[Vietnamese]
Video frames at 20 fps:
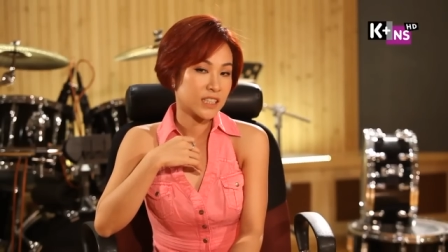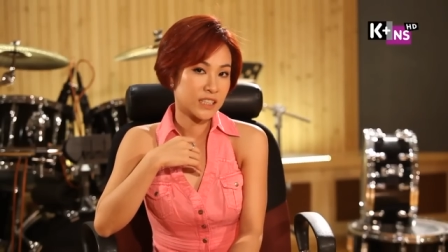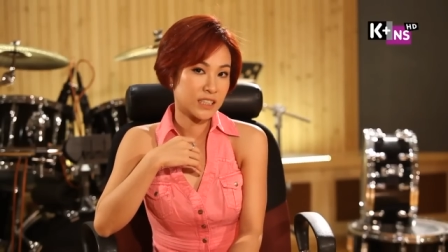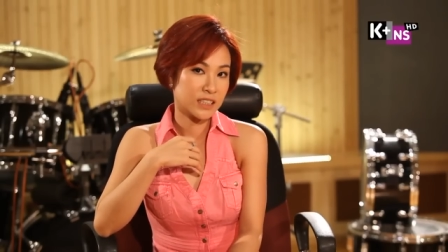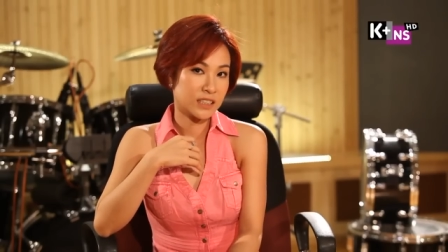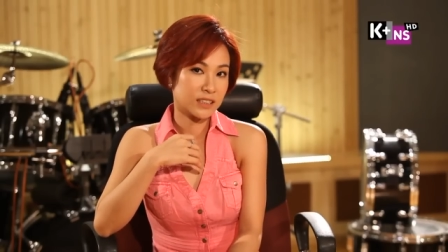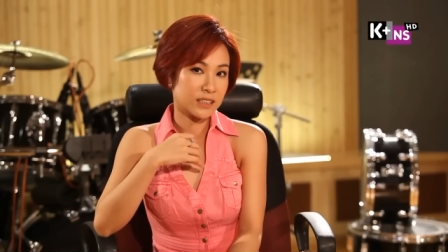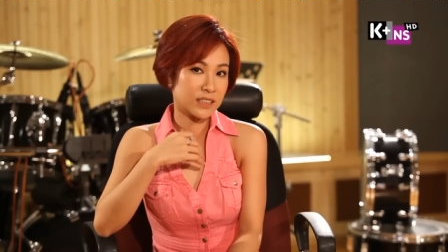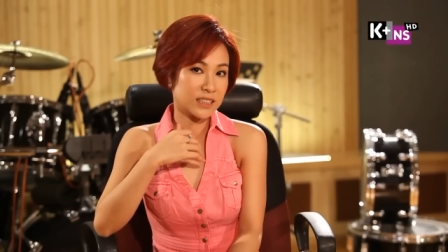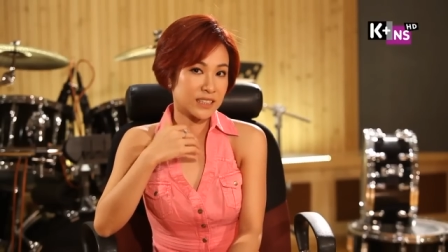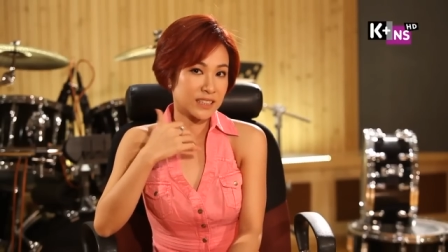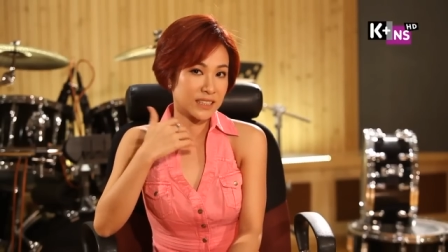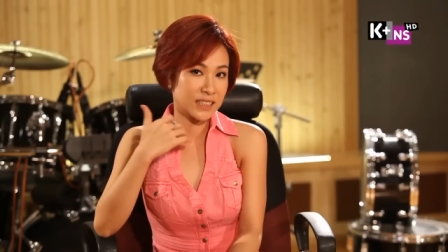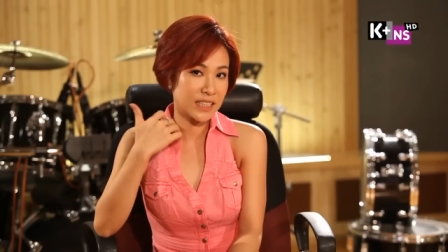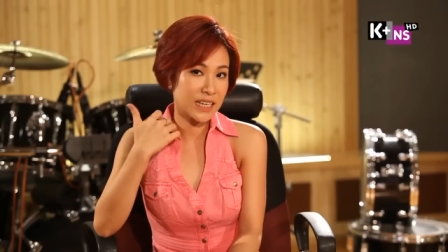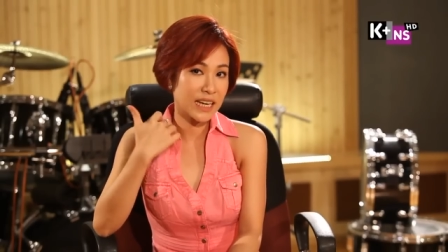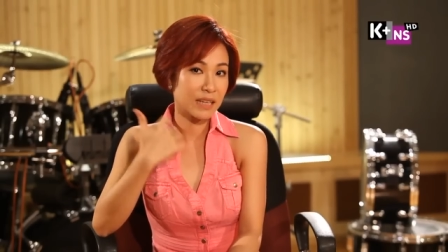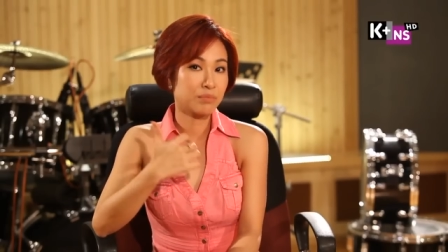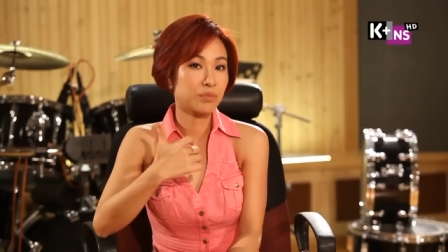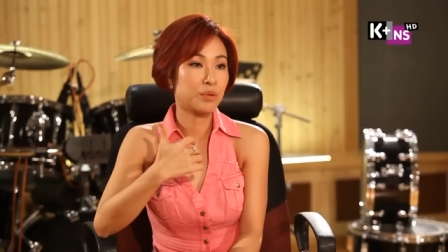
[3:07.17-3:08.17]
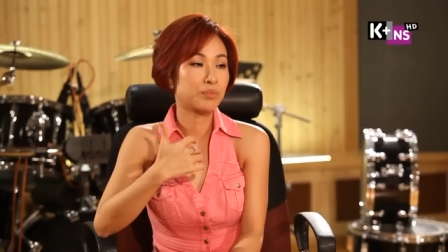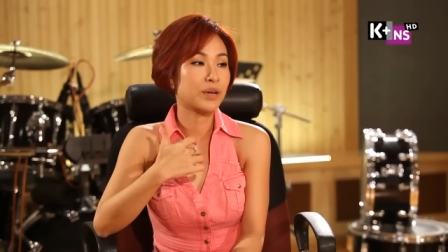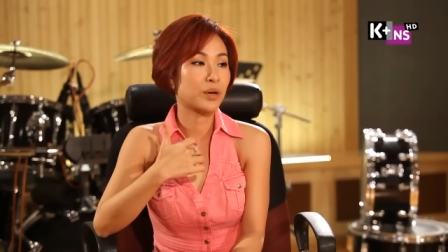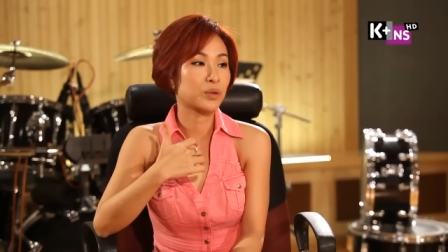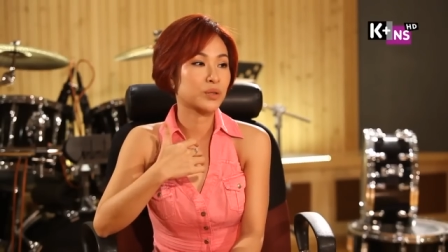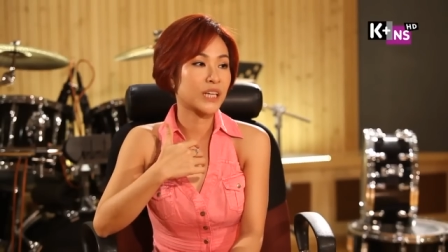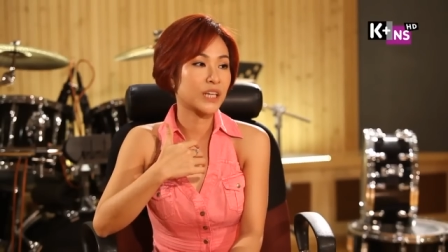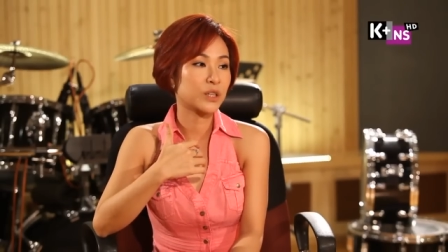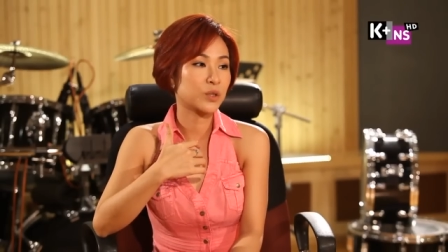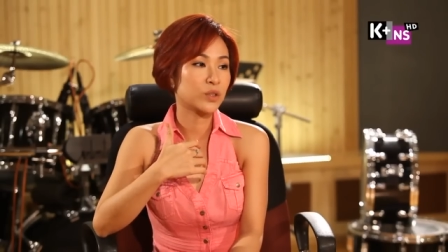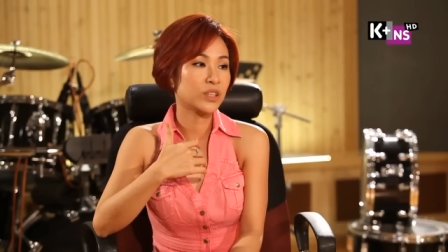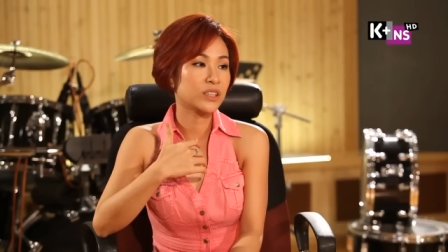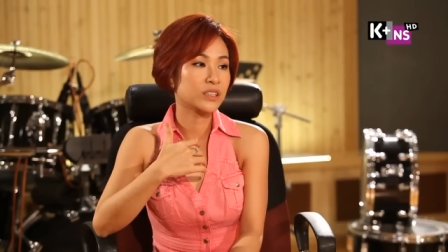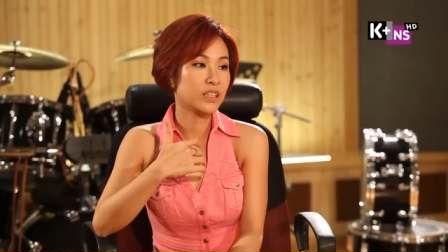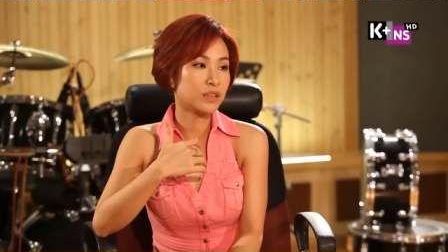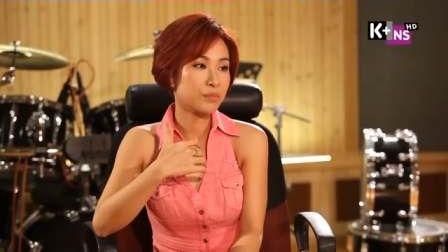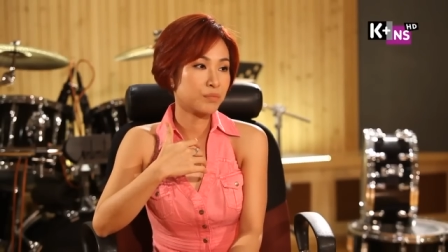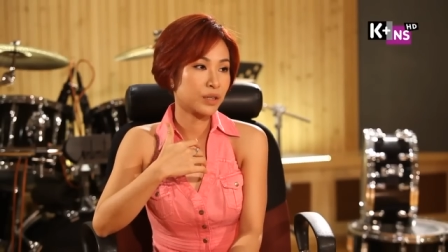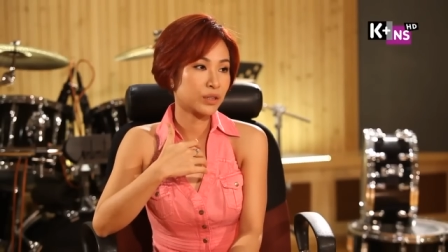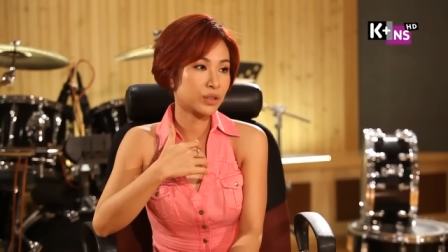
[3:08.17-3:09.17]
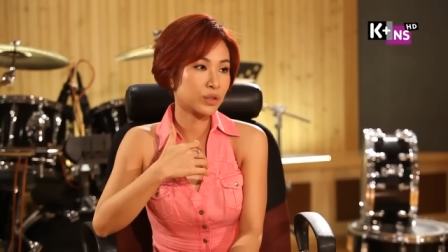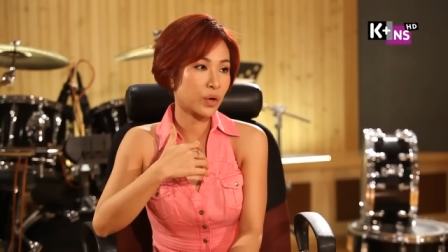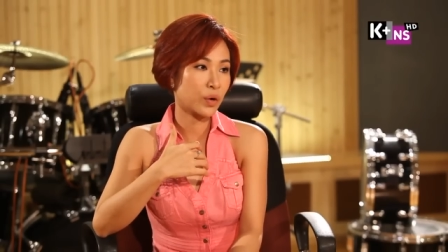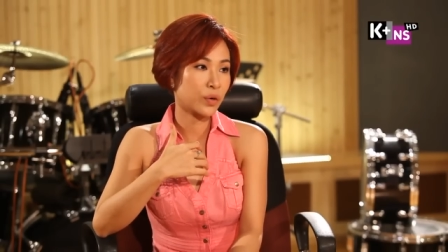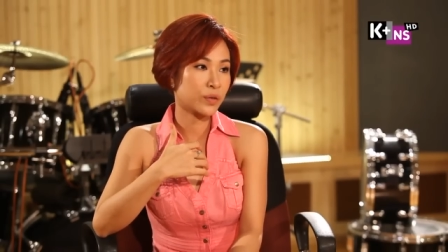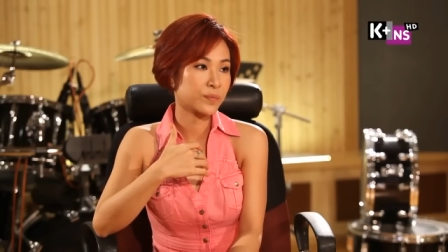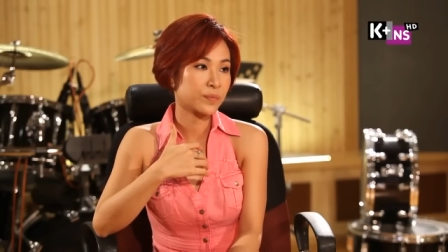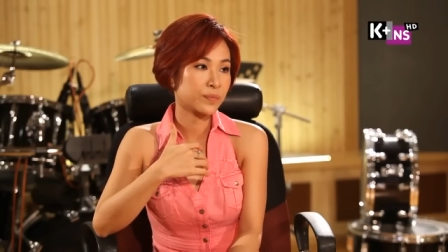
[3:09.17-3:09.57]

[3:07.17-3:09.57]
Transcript: uh, cái album đầu tay của Linh giấc mơ tôi